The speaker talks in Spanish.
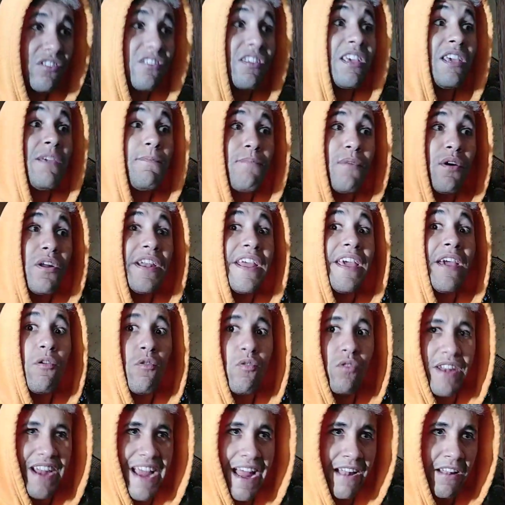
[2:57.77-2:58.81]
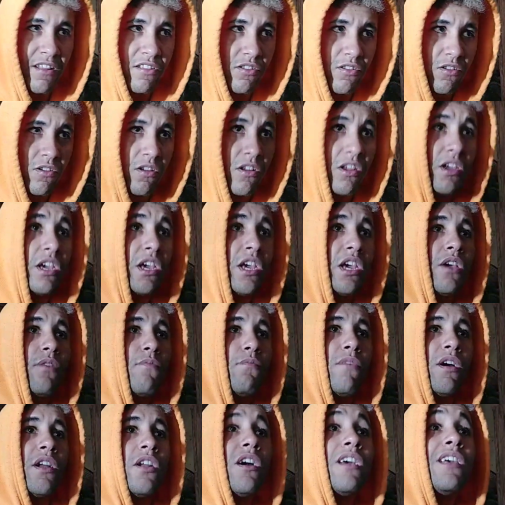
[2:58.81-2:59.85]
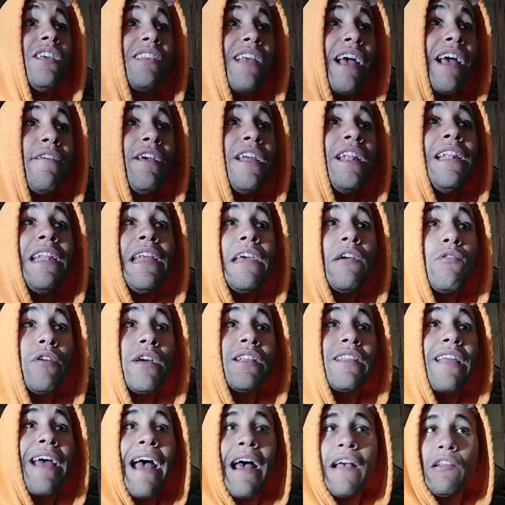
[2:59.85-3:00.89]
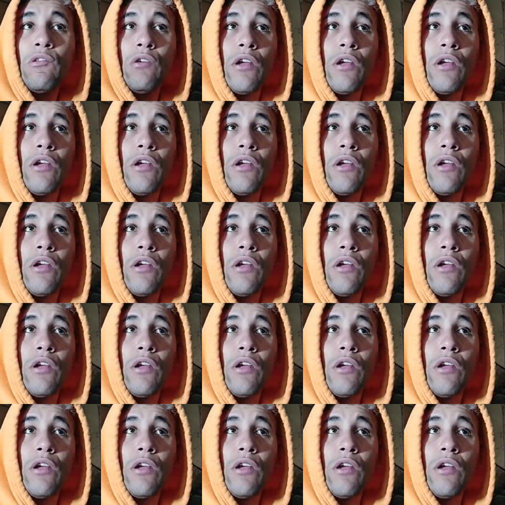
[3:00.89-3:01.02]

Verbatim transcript: y pone un alto. Bueno, Isabel le cuenta a su